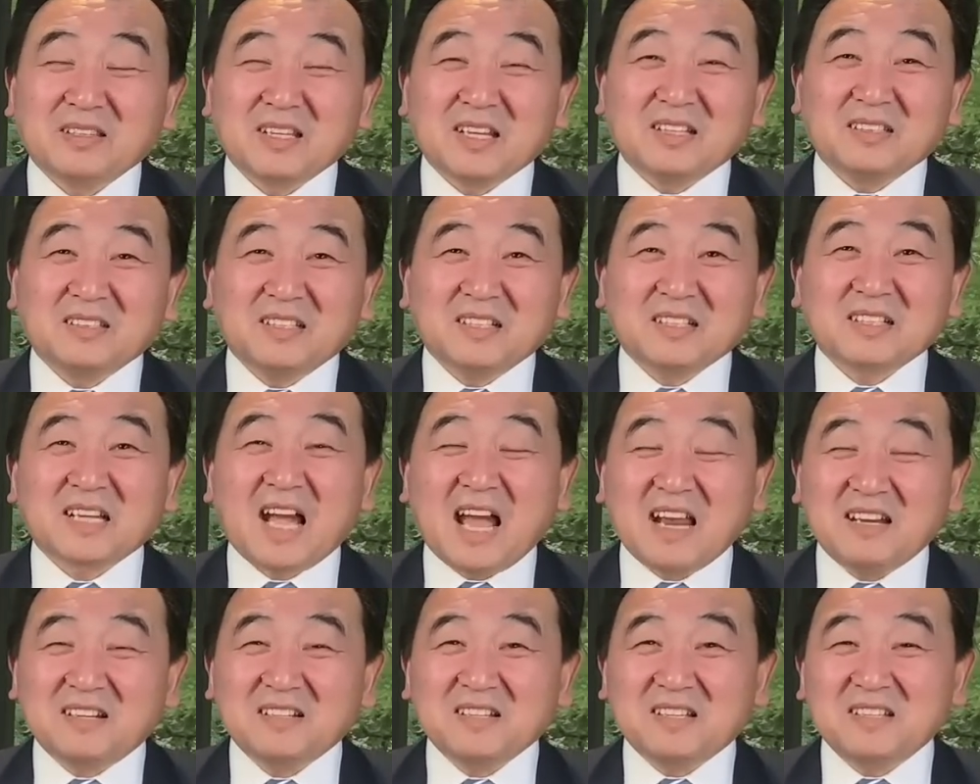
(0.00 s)
那能
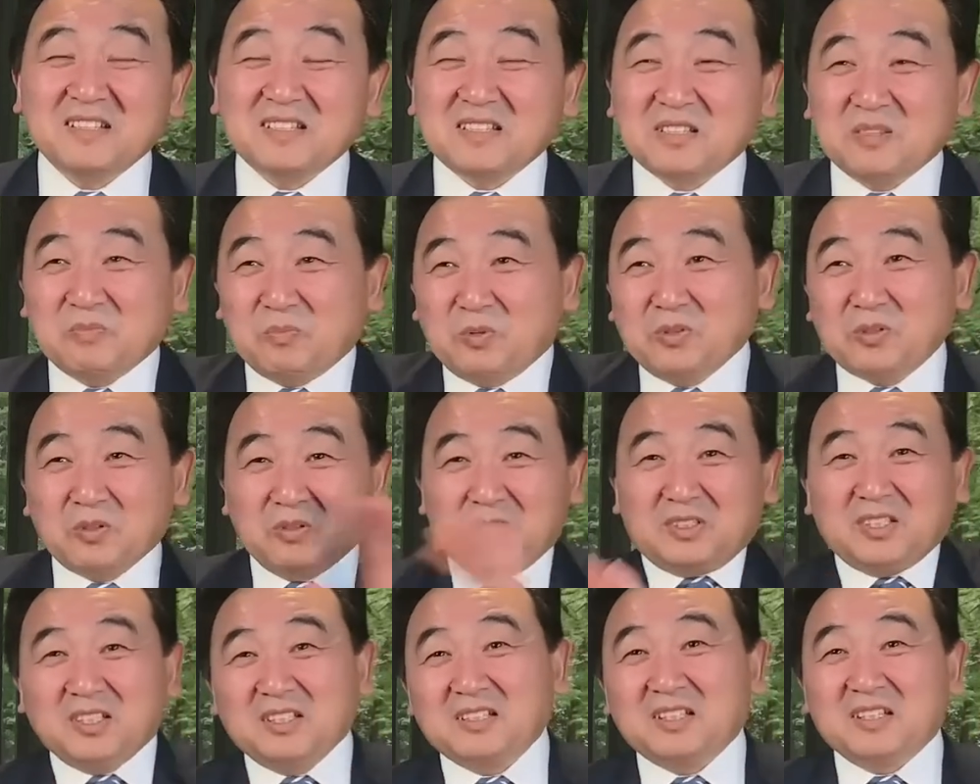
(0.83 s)
赶上一次不就
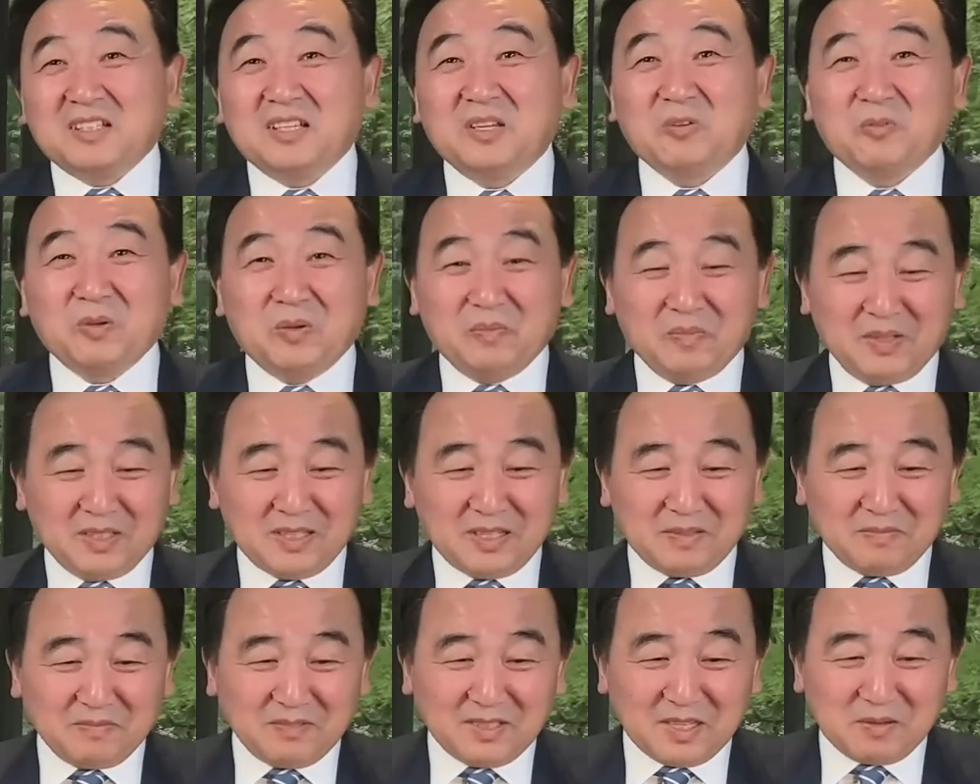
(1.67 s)
折腾一回吗？
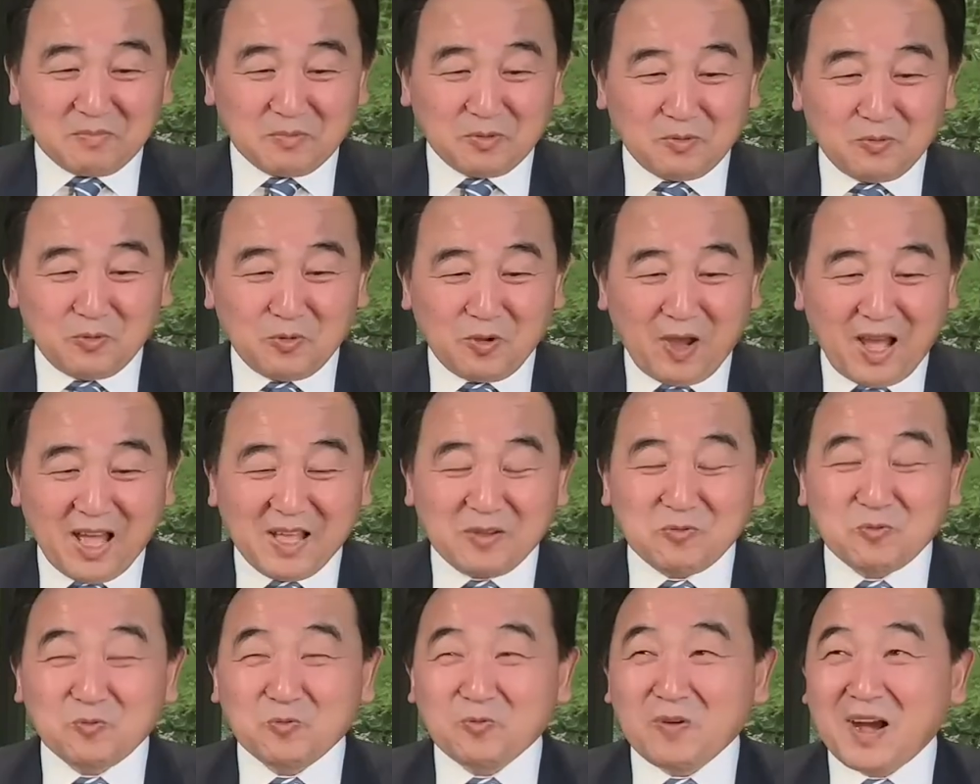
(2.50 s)
那那么远，
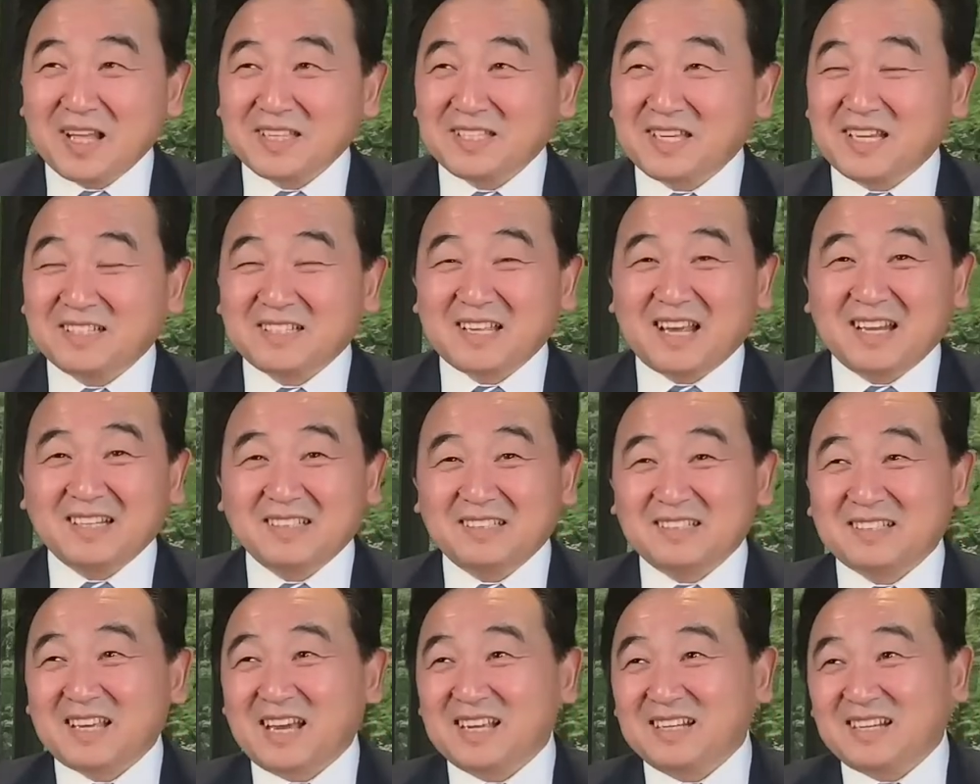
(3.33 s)
五万年才
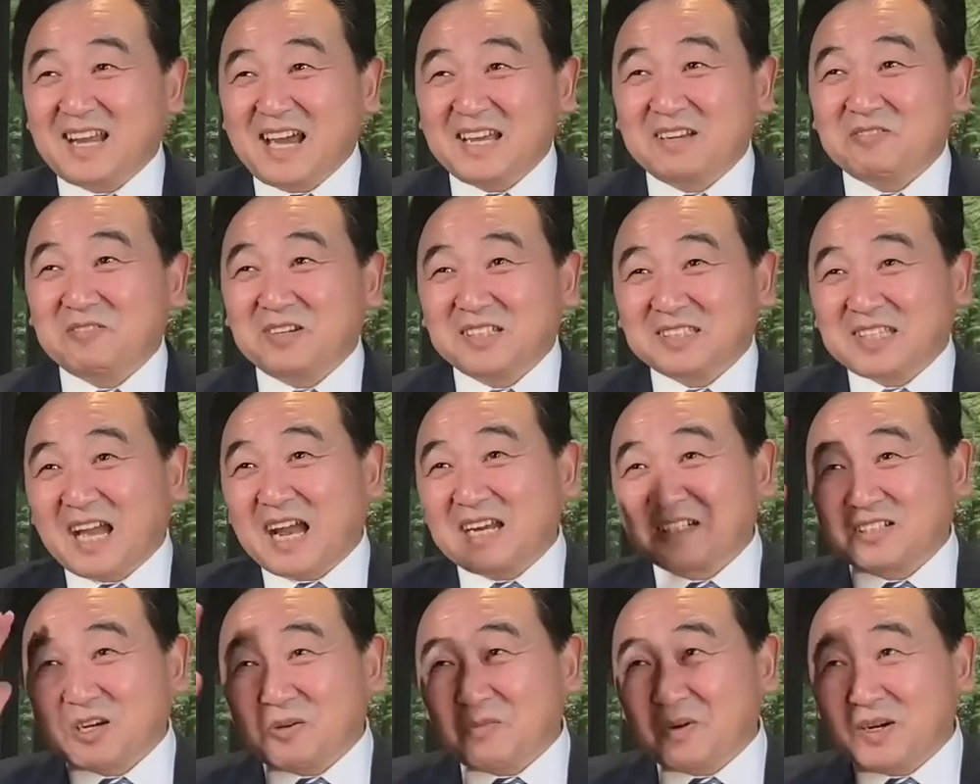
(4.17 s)
才来一回
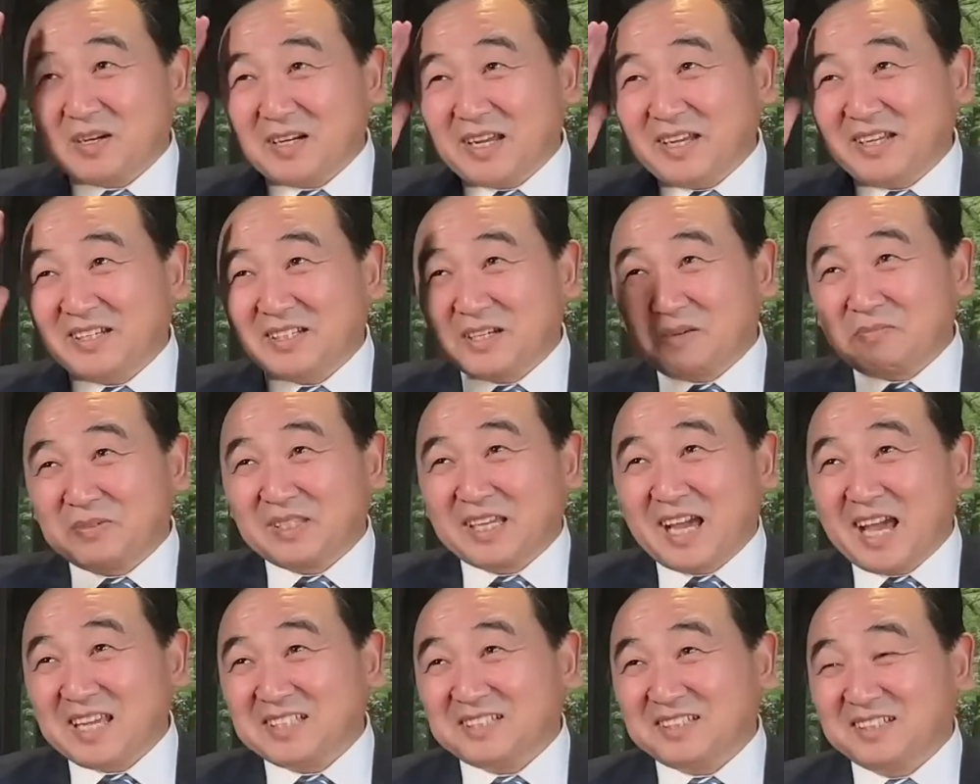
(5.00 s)
打照面哎，哥们儿你
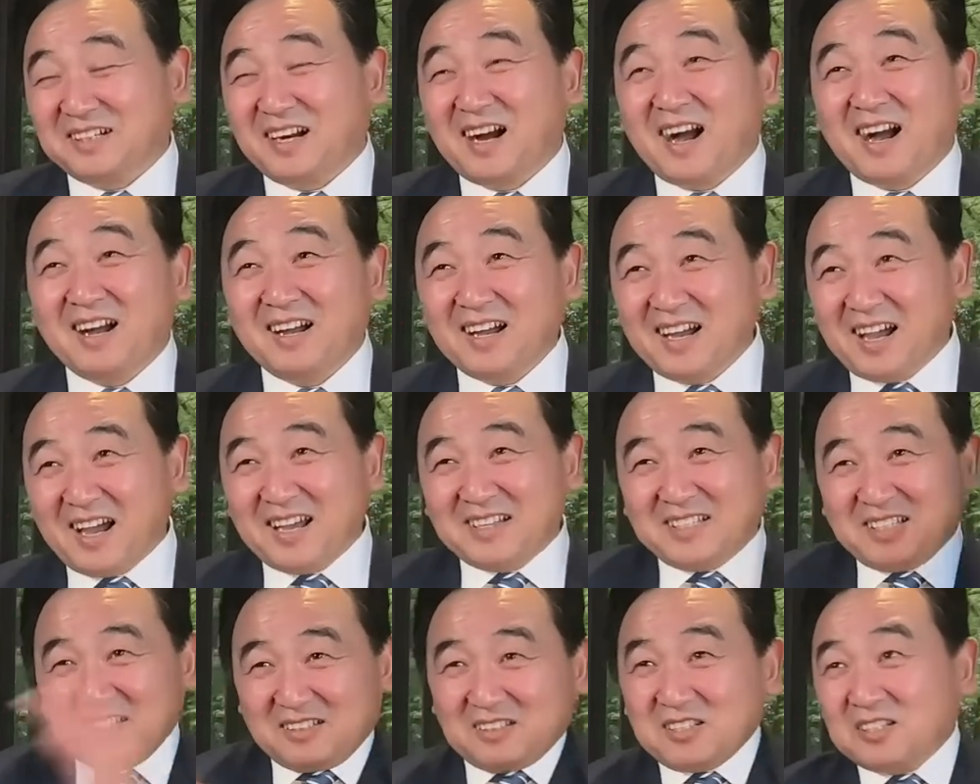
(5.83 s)
还行啊，还
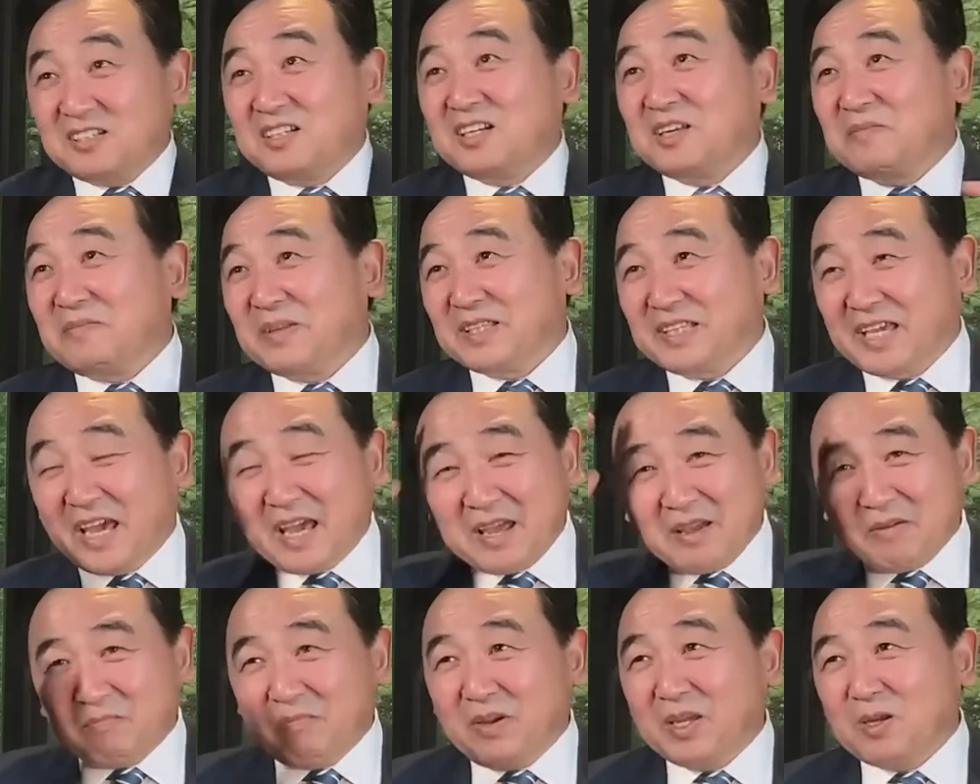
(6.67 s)
行，吃了吗你？
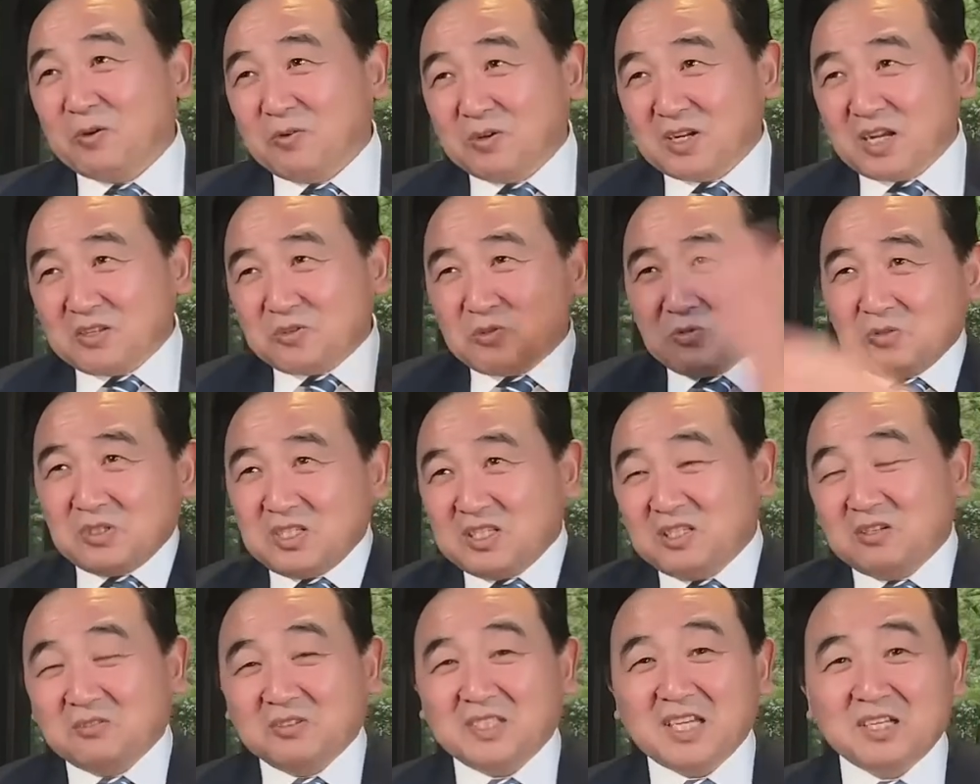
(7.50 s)
没有，刚从洗
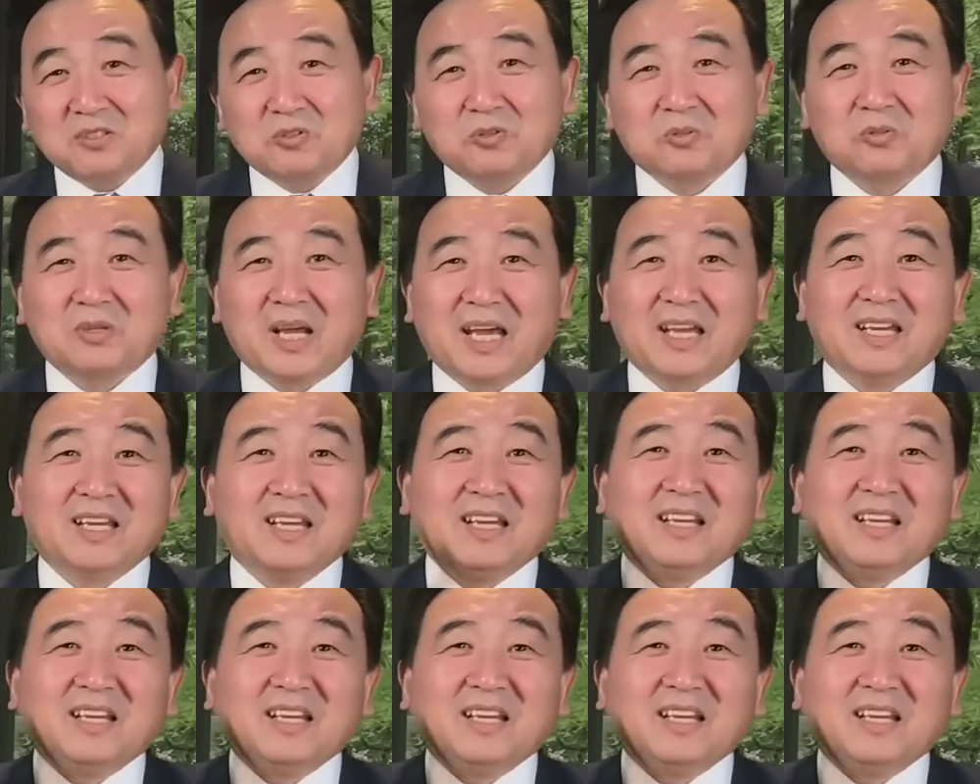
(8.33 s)
手间出来。